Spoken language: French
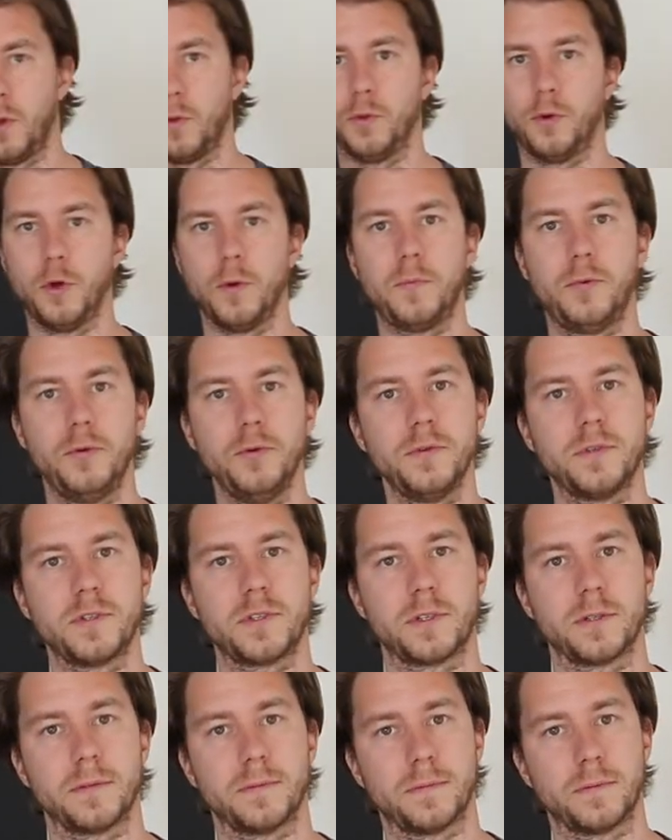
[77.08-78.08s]
De
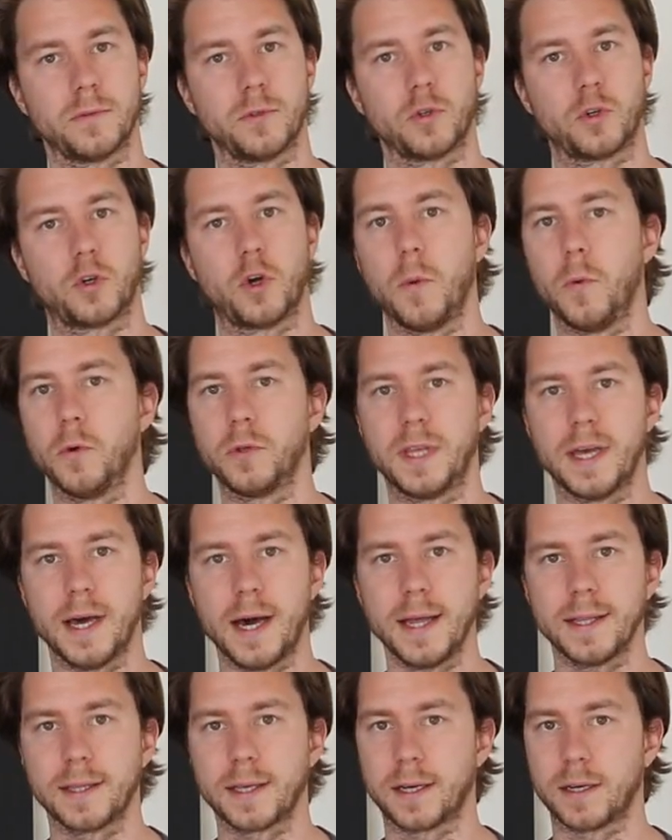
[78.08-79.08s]
plus, comme au
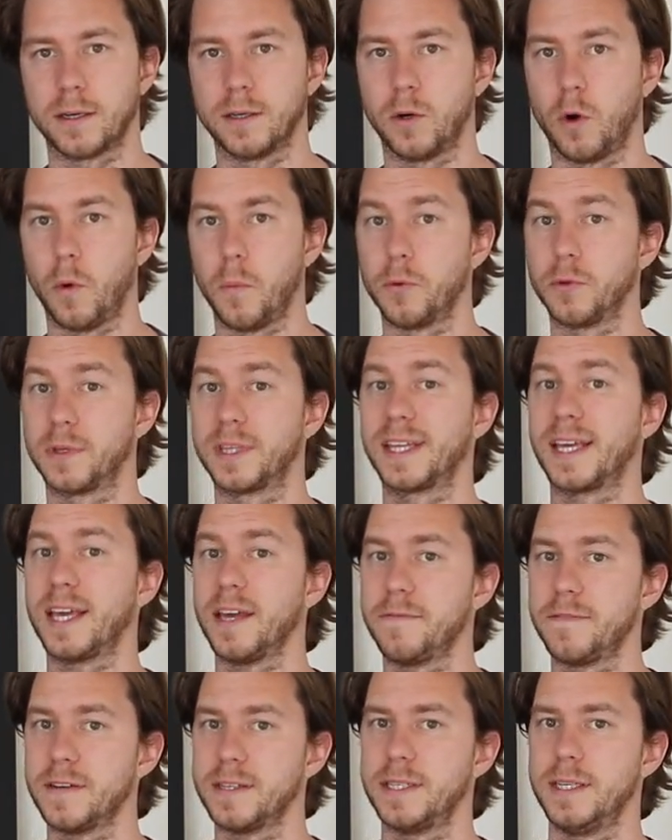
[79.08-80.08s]
théâtre, on peut
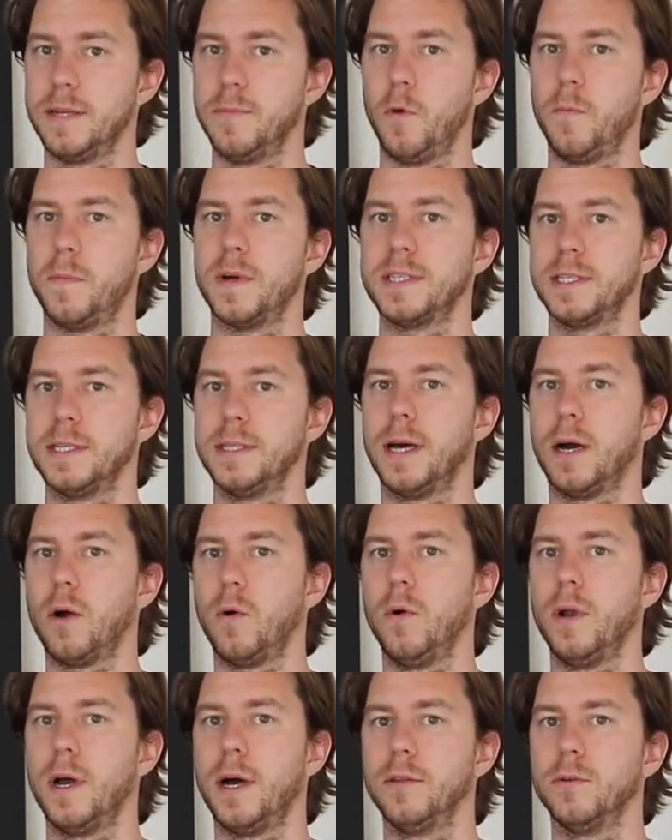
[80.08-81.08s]
très facilement passer d'un
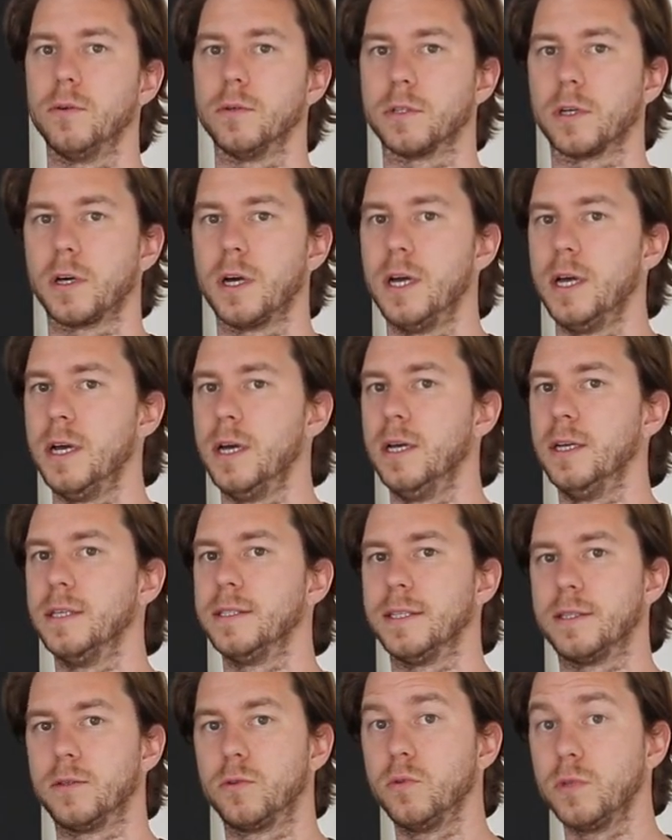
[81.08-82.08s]
rôle à un autre.
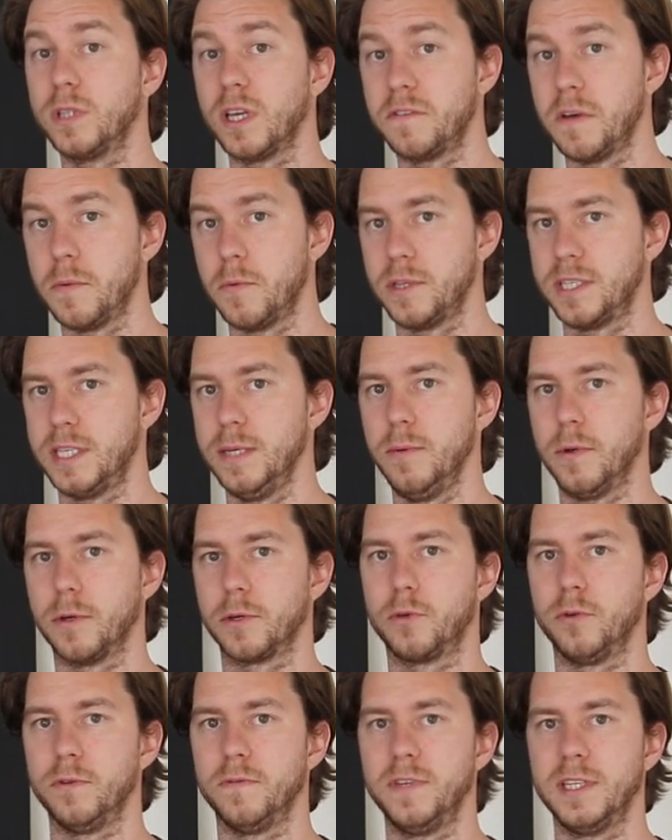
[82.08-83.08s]
C'est tout à fait
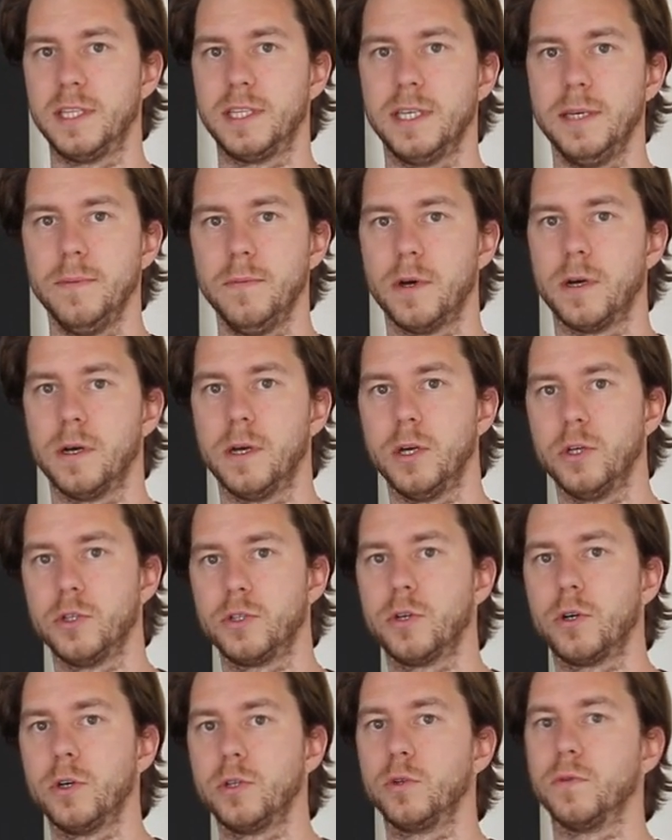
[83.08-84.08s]
possible qu'une victime
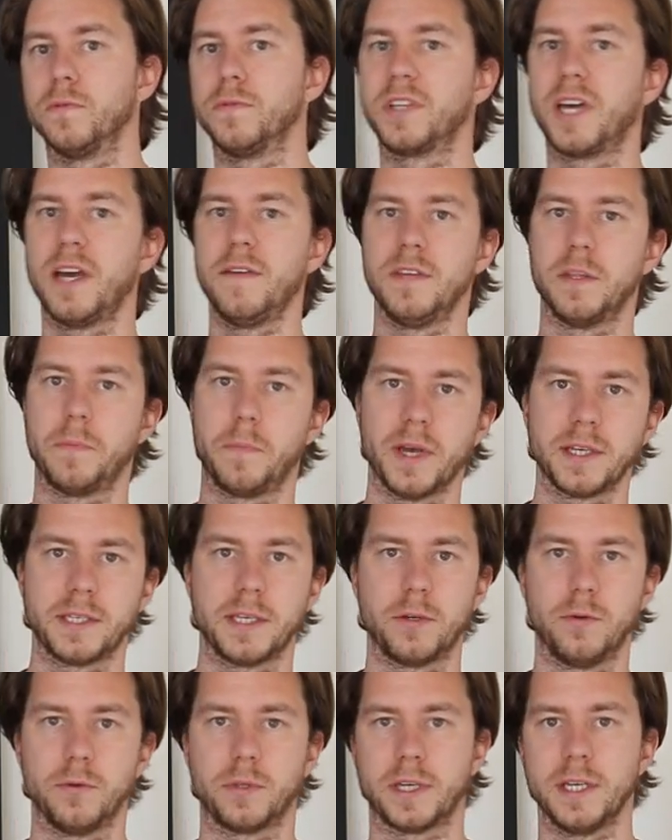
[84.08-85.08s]
se retrouve très vite
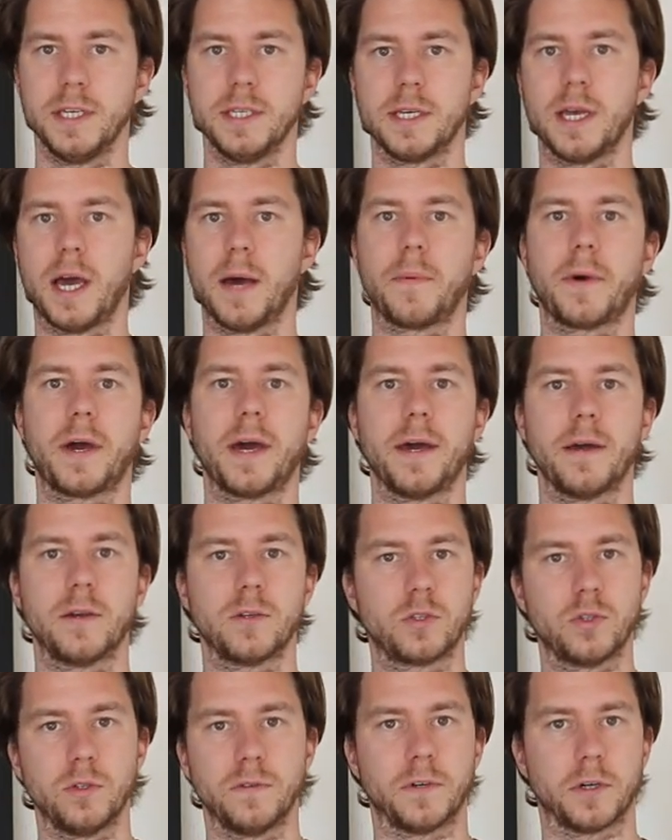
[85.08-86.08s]
persécutrice et après
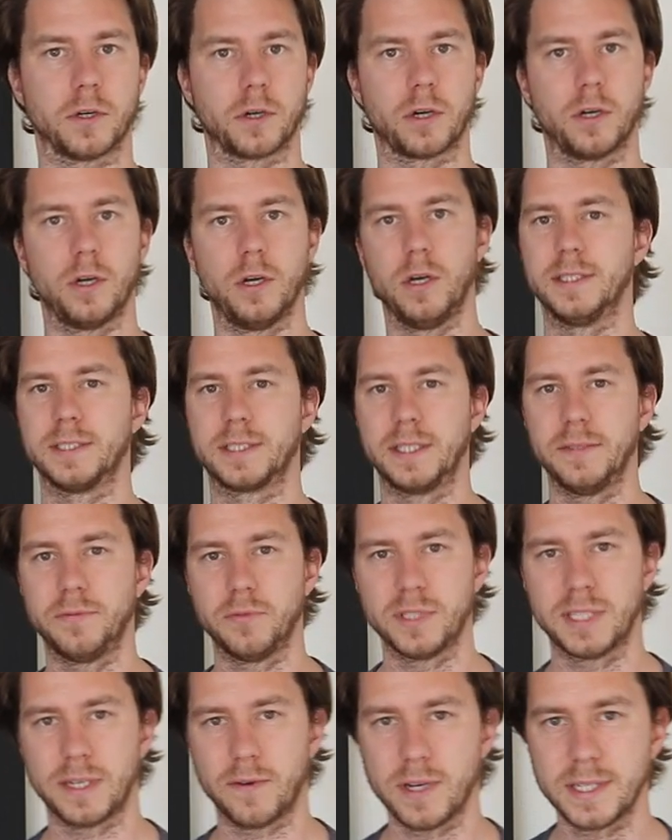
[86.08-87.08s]
sauveur. Ce qu'il
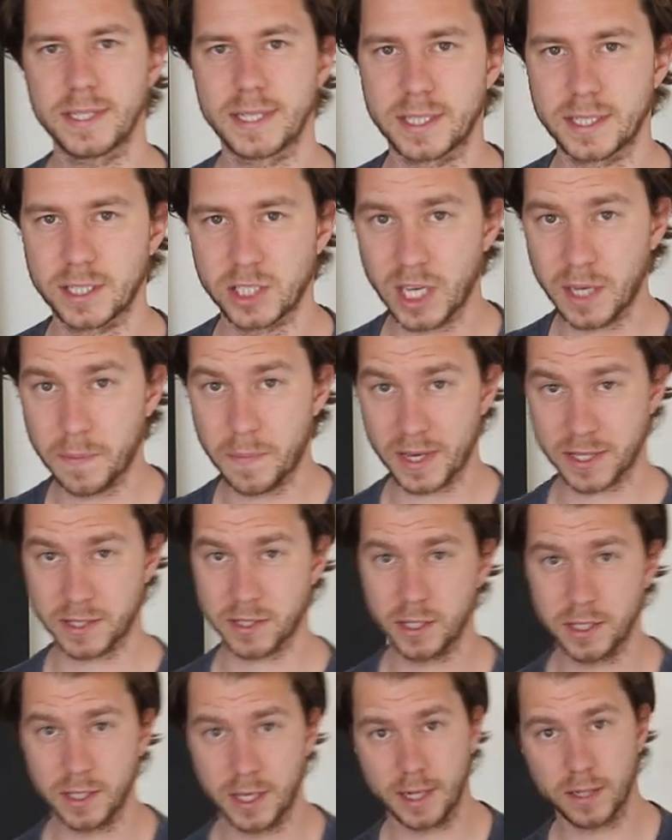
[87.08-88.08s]
faut savoir, c'est que chaque
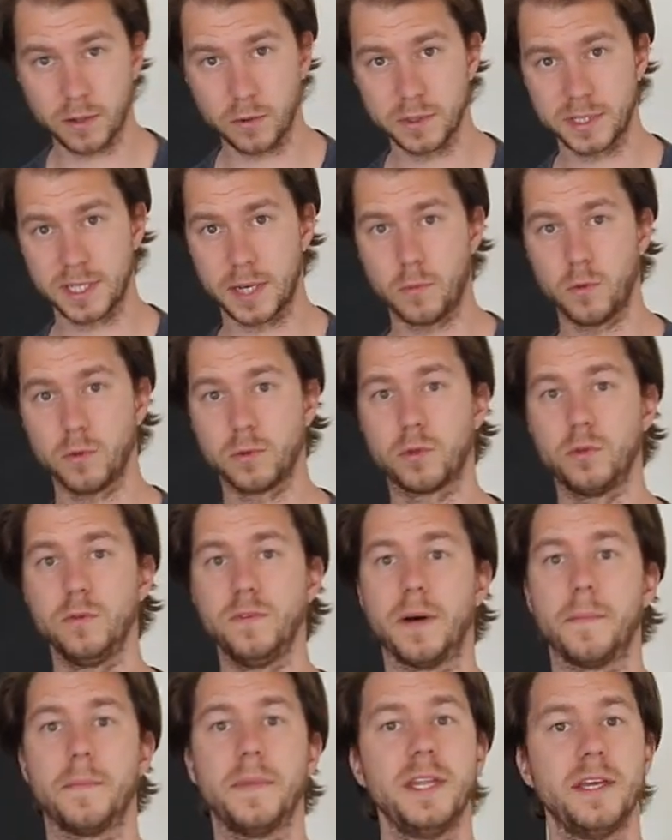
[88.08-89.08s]
personne inconsciemment
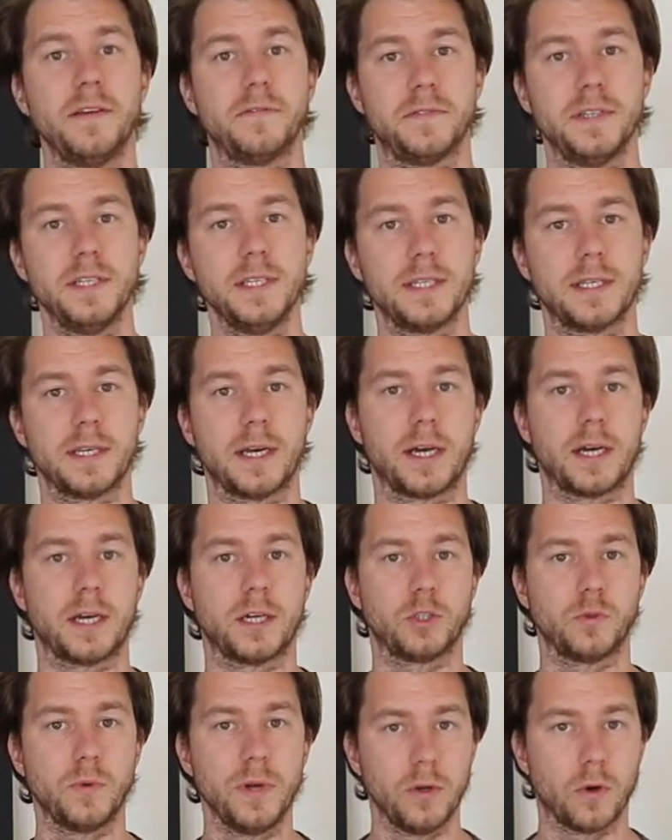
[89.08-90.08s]
trouve un bénéfice
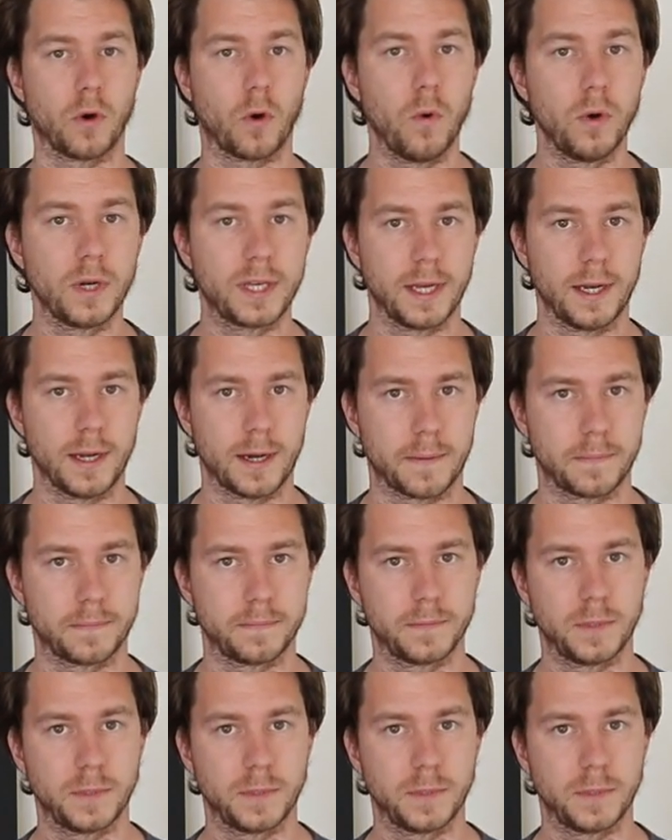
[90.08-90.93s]
à jouer le rôle qu'elle a.